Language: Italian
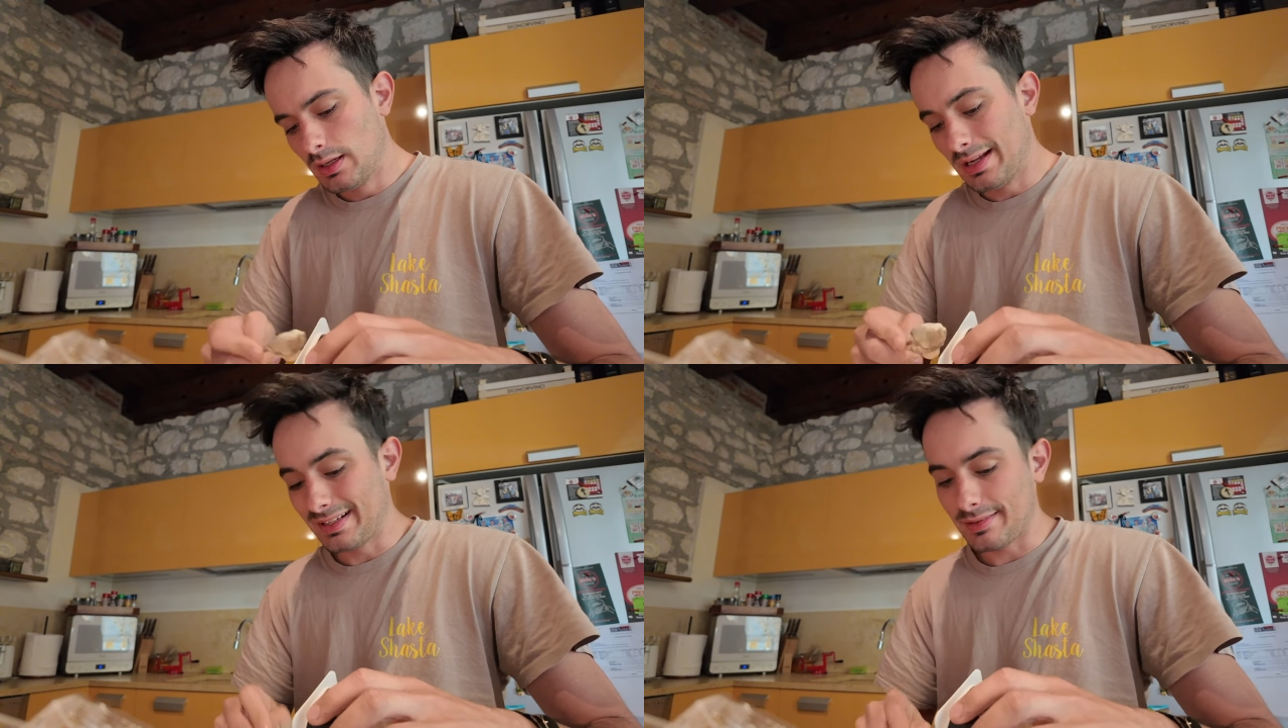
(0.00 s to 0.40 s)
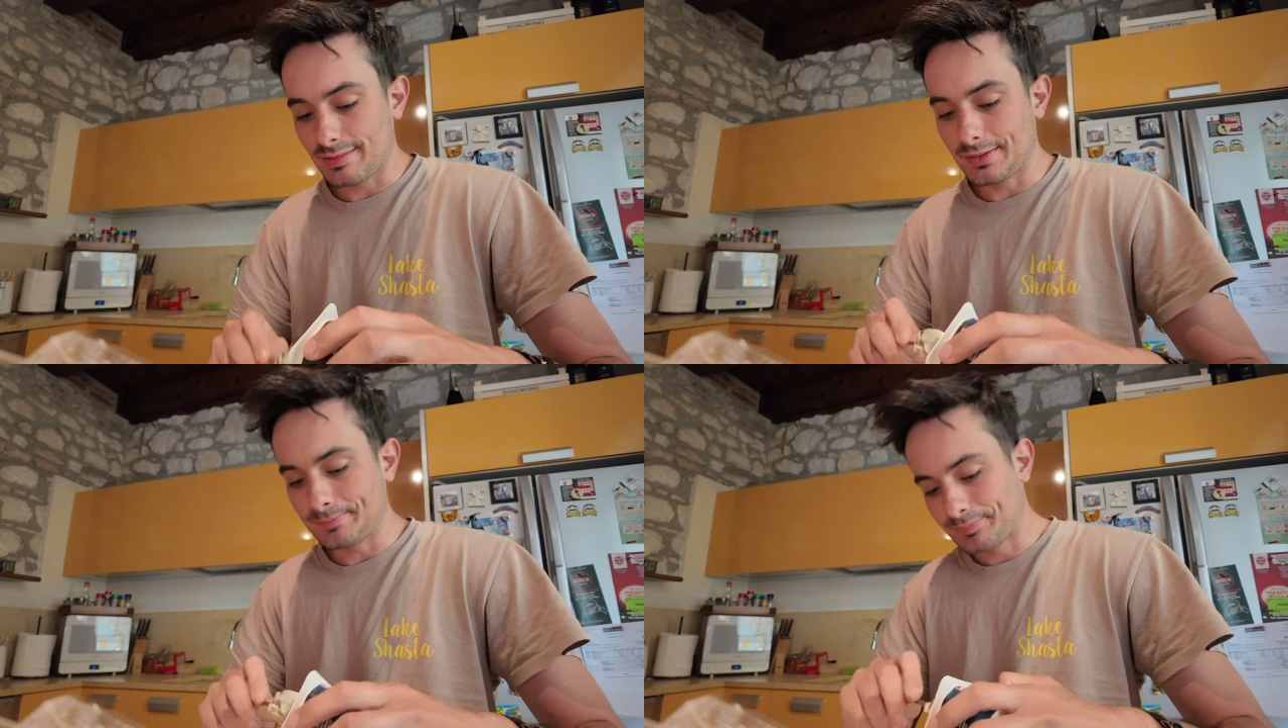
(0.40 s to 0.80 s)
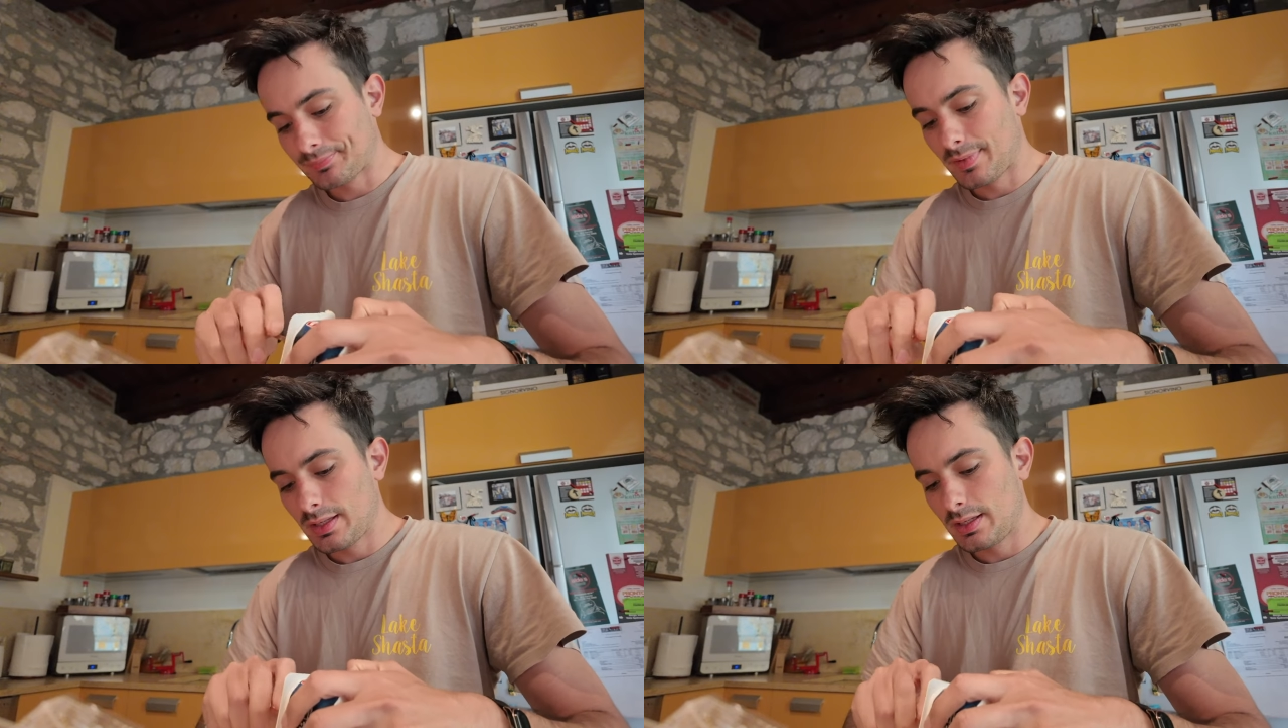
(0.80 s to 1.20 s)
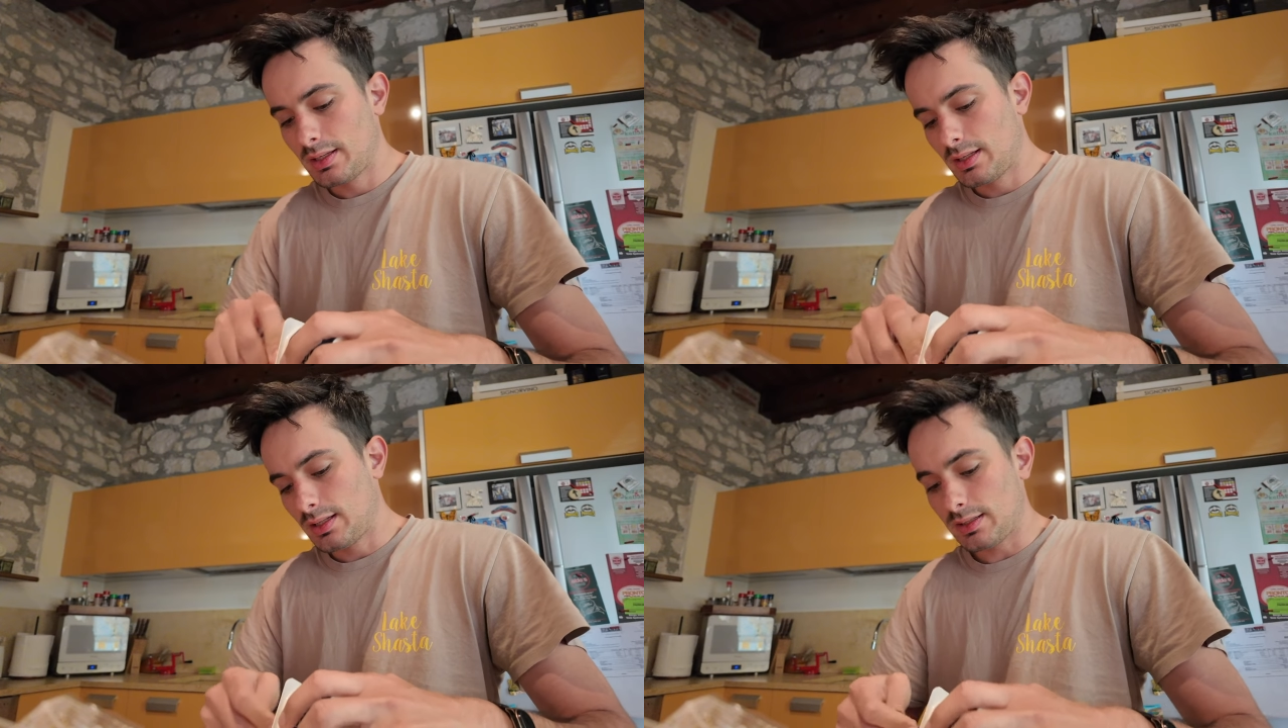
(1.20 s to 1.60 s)
anche se
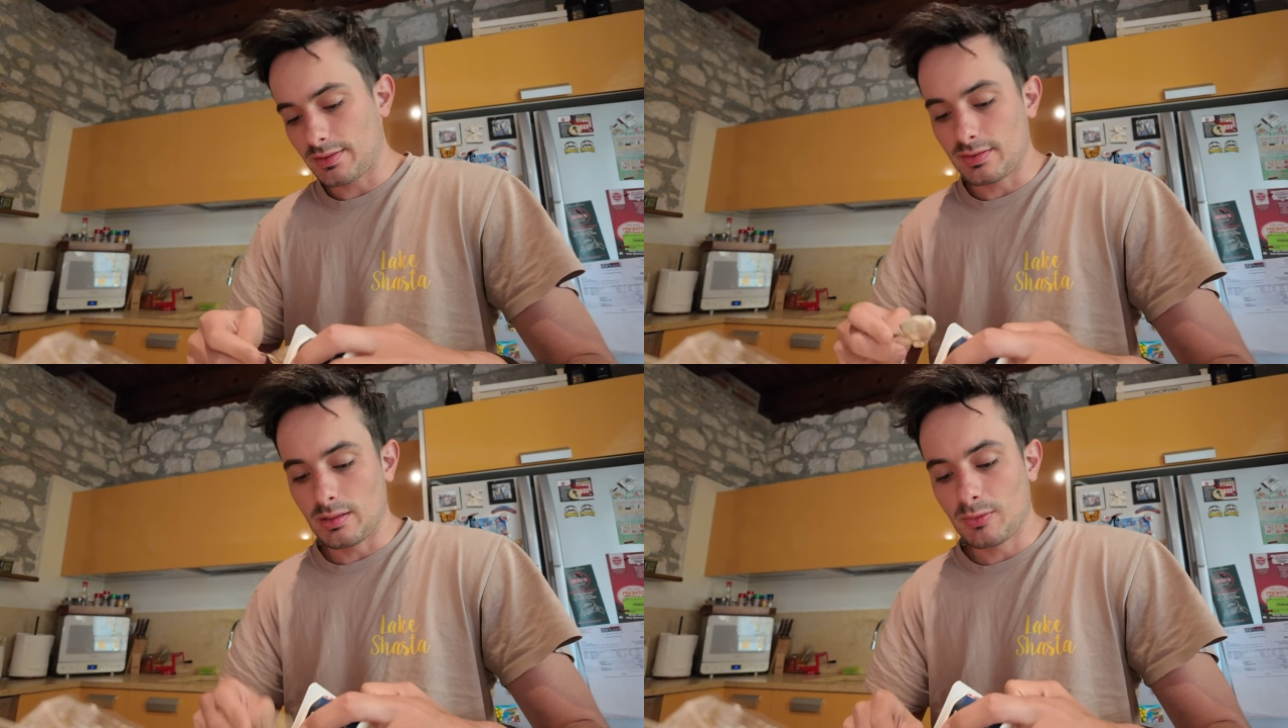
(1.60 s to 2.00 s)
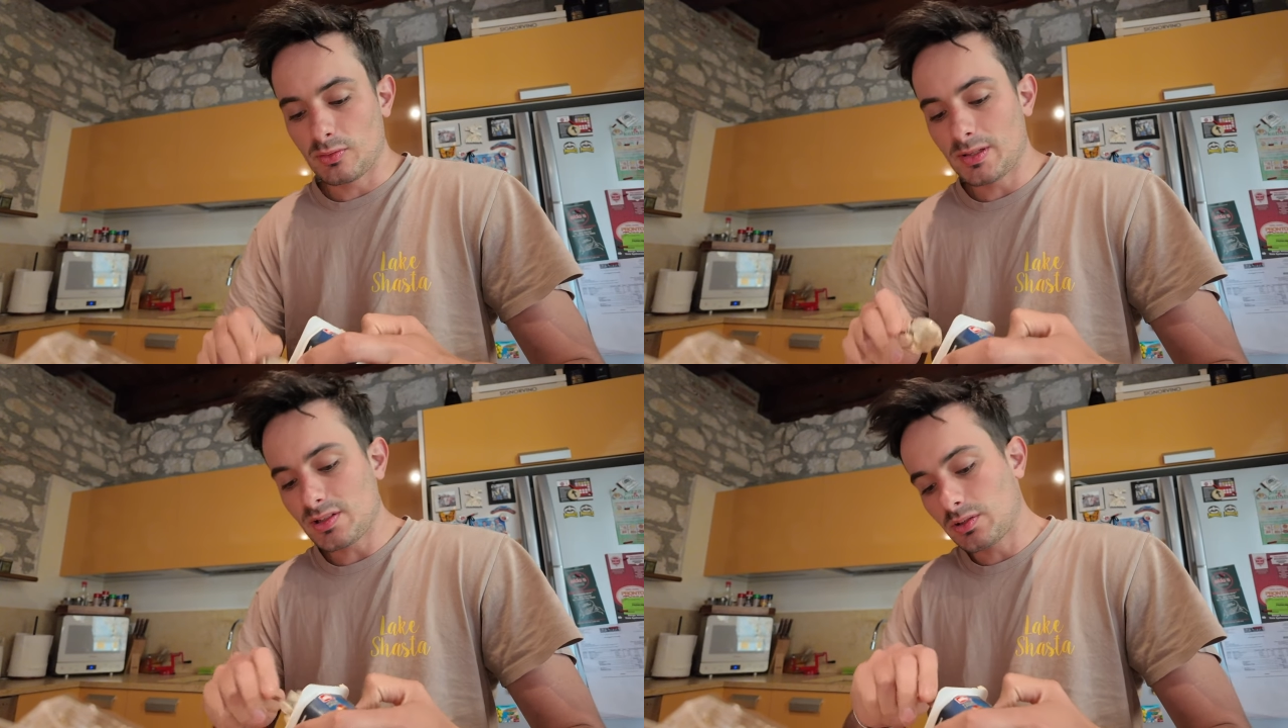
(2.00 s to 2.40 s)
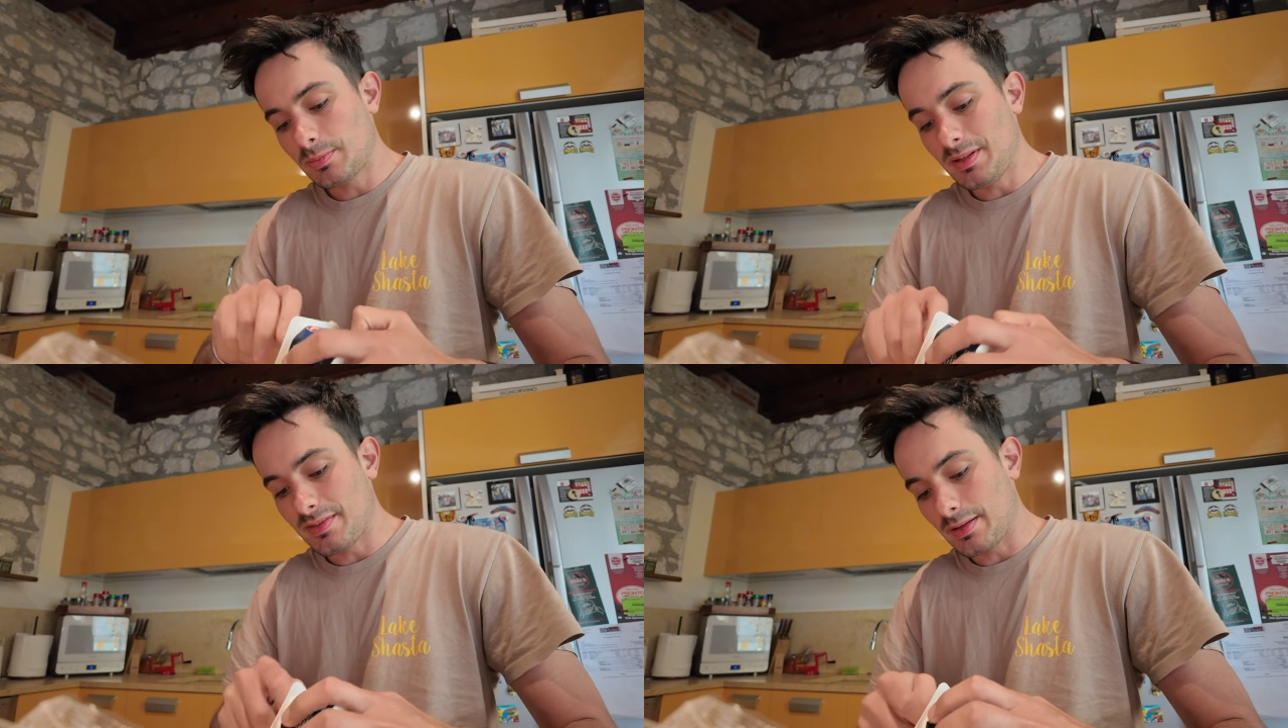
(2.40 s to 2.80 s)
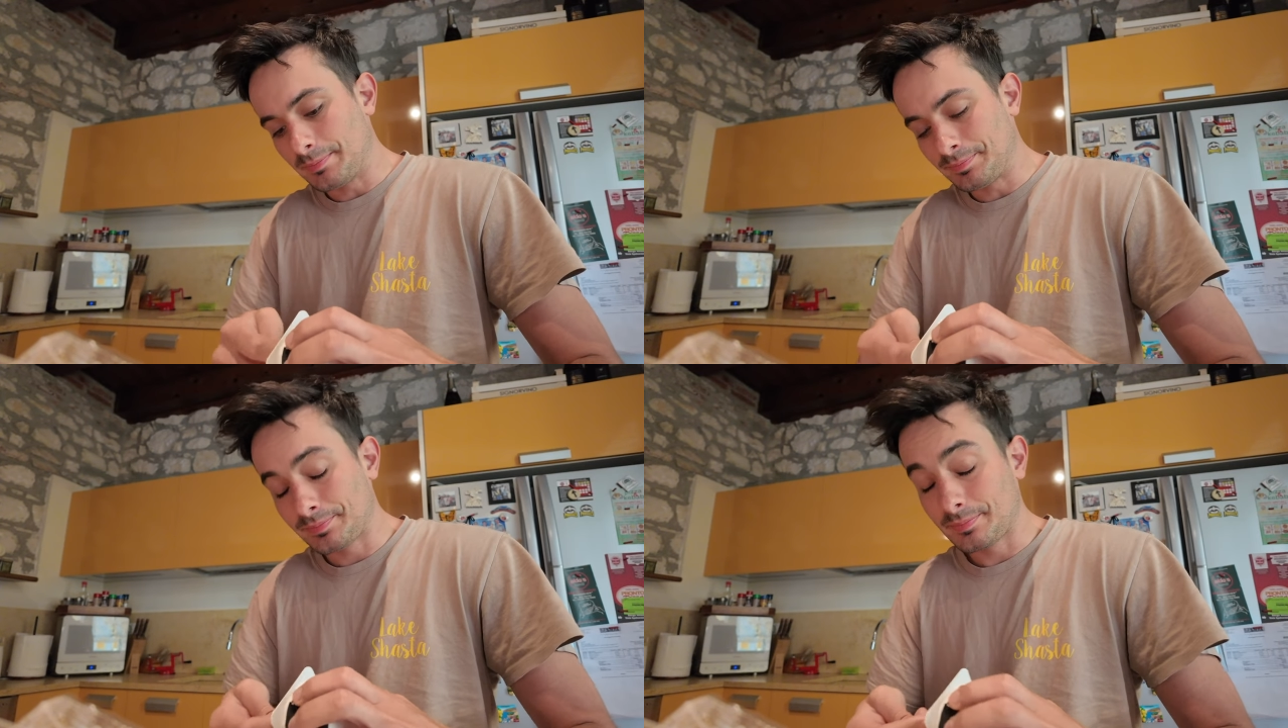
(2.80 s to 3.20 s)
l'altra sera mi sono mangiato
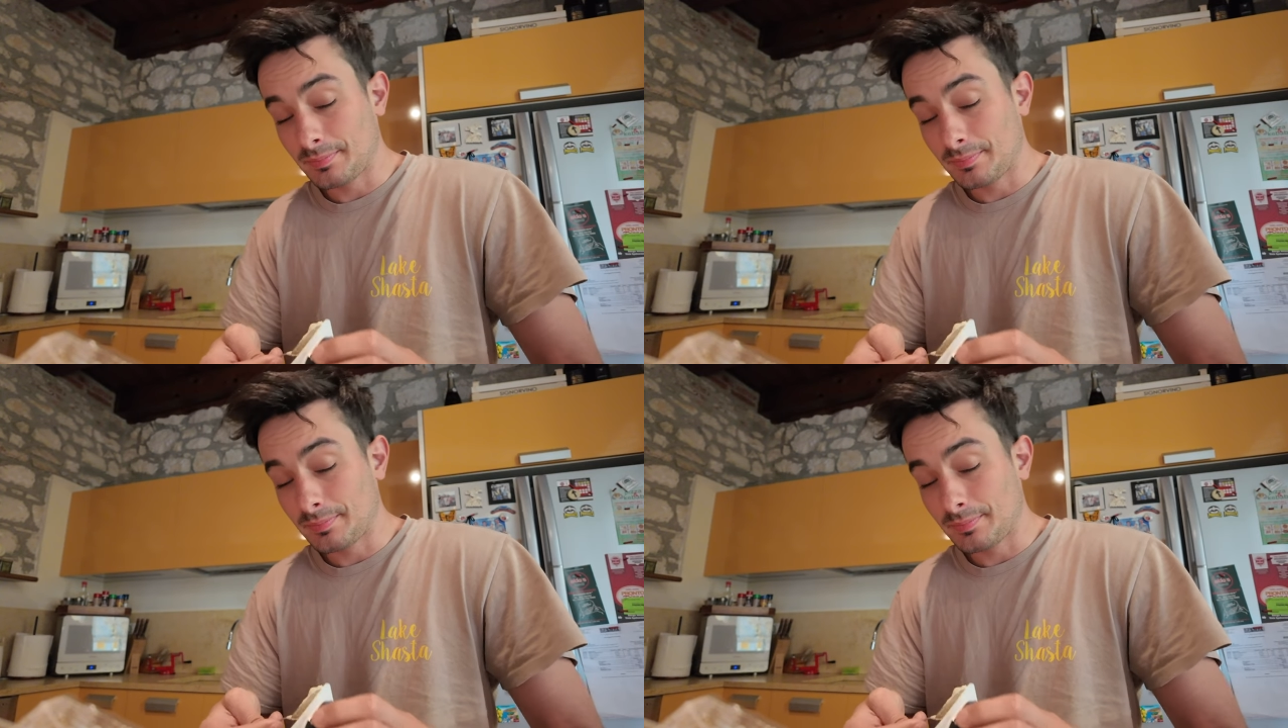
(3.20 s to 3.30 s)
pizza.